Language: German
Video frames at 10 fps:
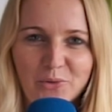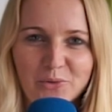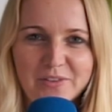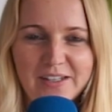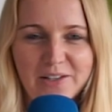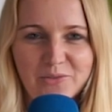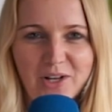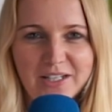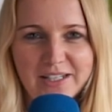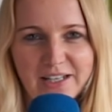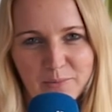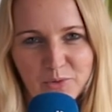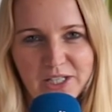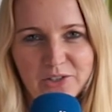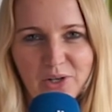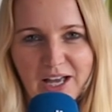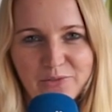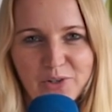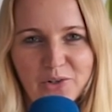uns sehen wollt, dann abonniert doch einfach